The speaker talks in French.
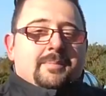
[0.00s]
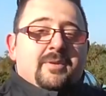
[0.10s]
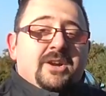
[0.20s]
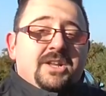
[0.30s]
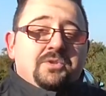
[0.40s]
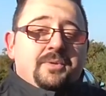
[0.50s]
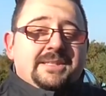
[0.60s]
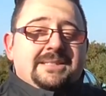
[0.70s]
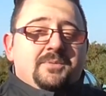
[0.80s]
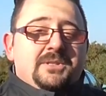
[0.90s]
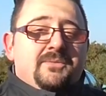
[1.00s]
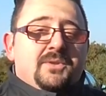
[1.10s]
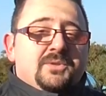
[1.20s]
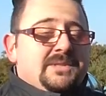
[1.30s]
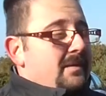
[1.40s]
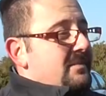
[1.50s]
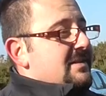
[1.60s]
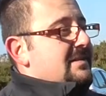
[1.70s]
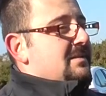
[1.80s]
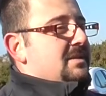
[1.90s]
bien voilà les jeunes, cette petite vidéo se
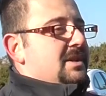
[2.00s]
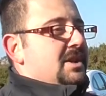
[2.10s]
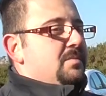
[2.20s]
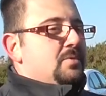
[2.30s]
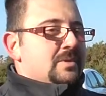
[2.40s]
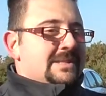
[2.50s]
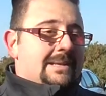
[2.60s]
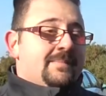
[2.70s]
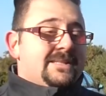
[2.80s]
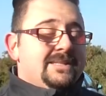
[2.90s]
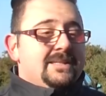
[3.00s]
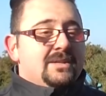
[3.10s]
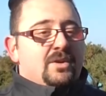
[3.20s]
termine, c'était une cache plutôt sympathique,